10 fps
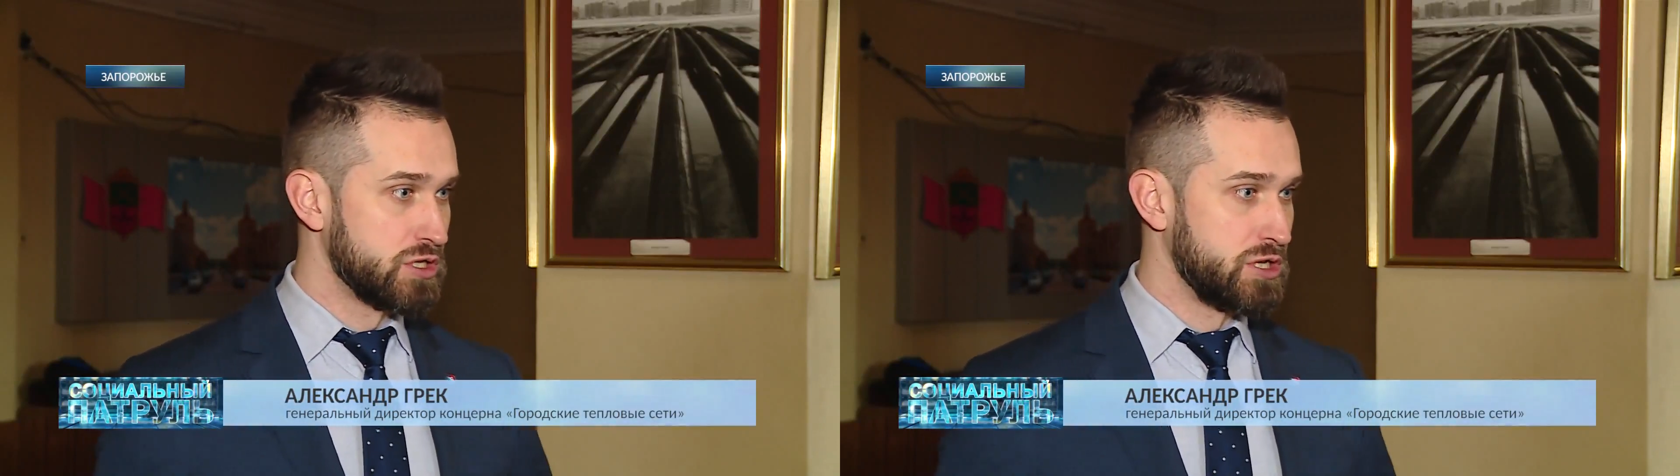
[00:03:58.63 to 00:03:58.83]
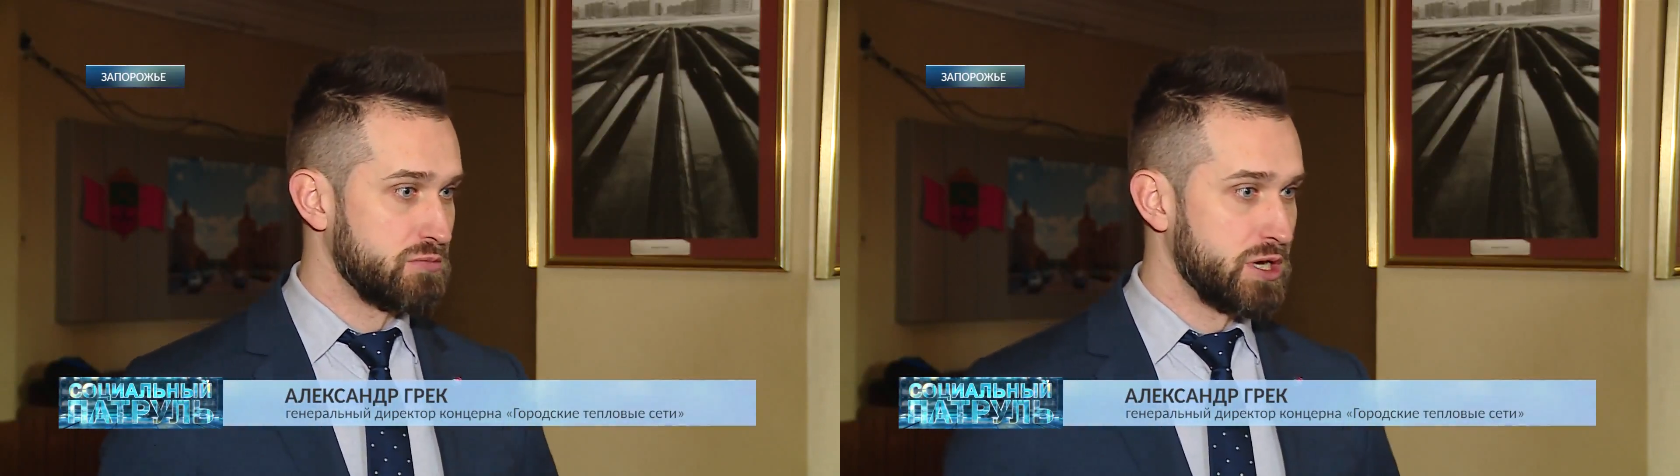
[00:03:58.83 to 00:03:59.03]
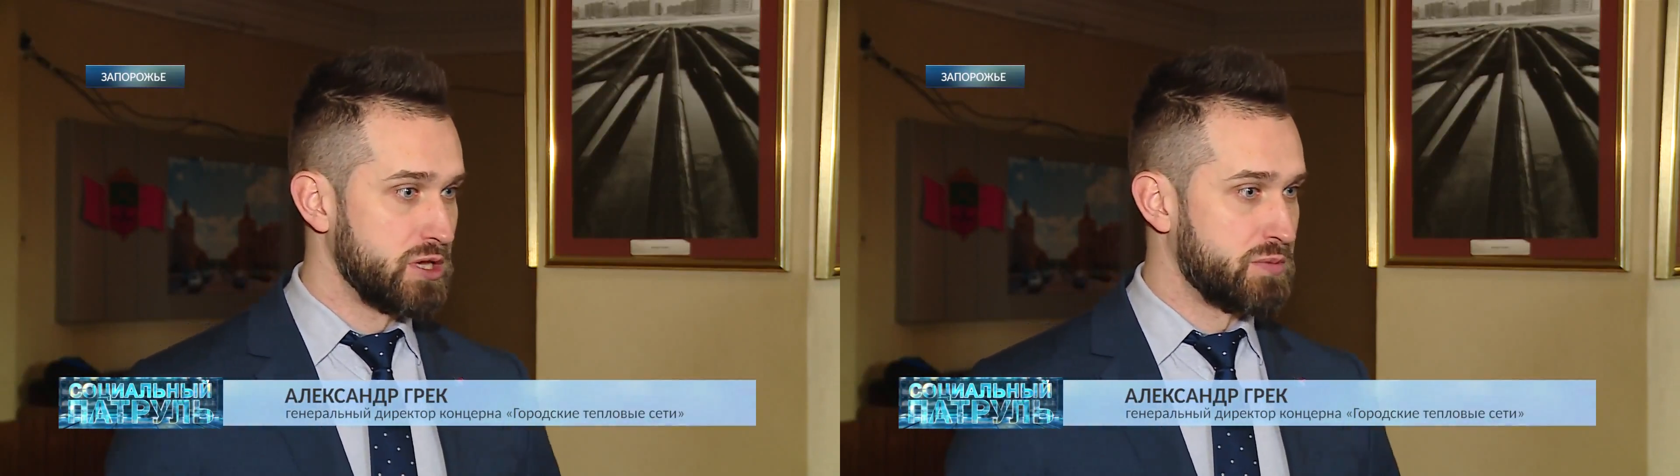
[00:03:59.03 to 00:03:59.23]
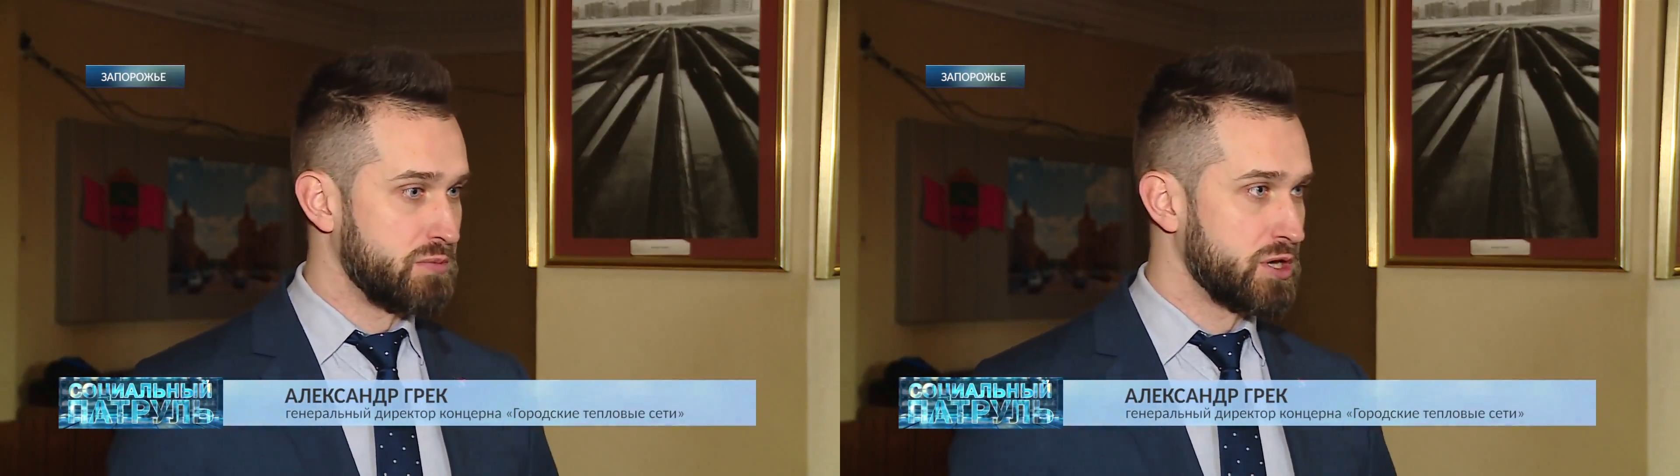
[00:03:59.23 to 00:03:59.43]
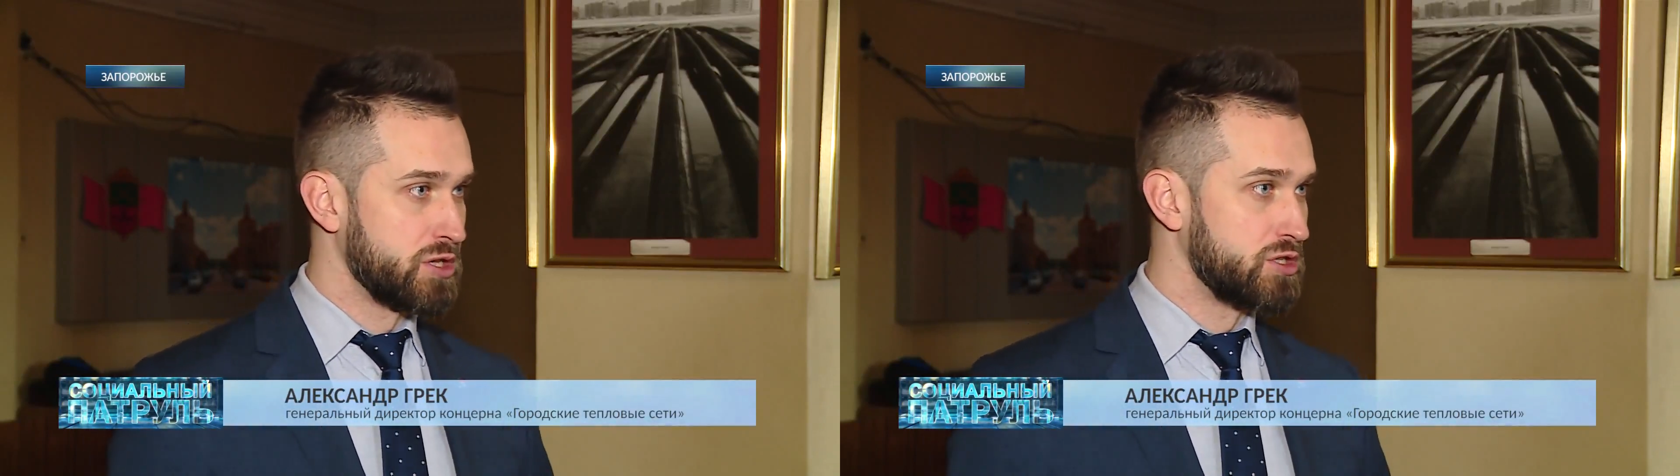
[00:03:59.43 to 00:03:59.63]
занимает
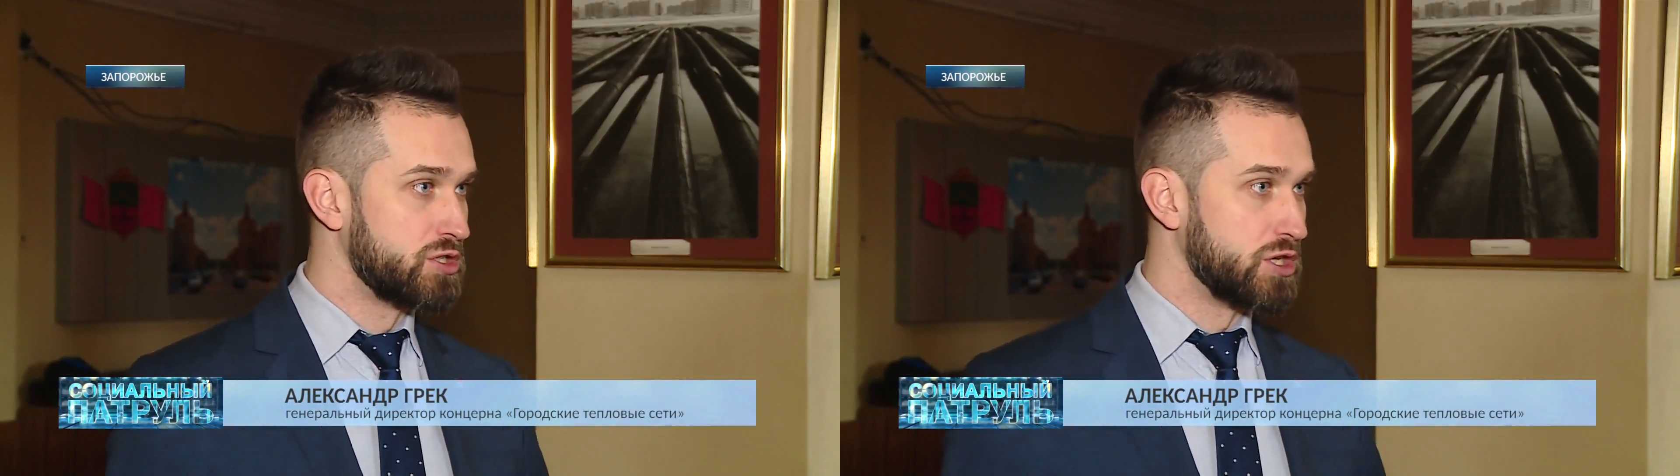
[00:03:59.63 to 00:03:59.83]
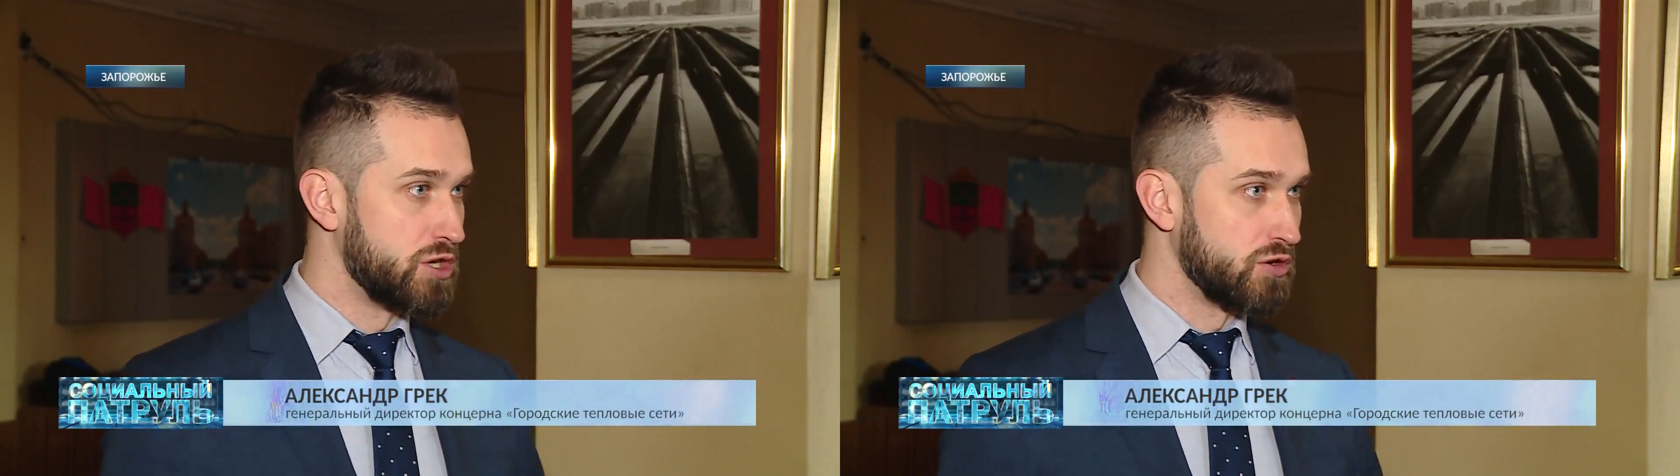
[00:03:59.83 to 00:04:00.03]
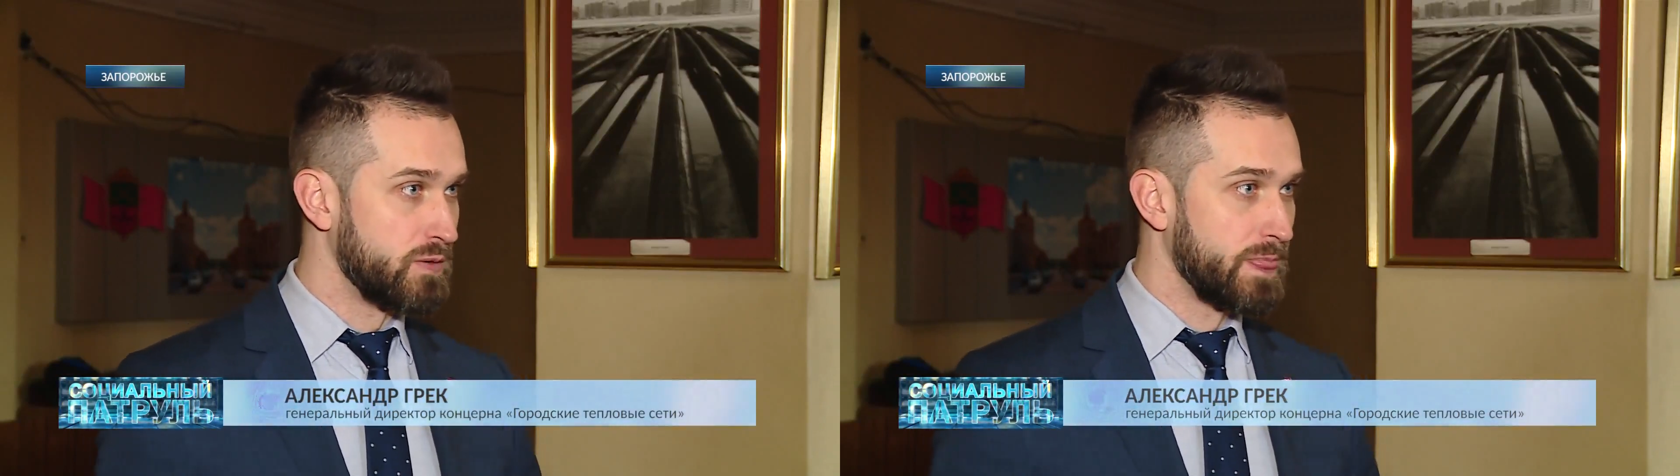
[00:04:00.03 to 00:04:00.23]
примерно неделю.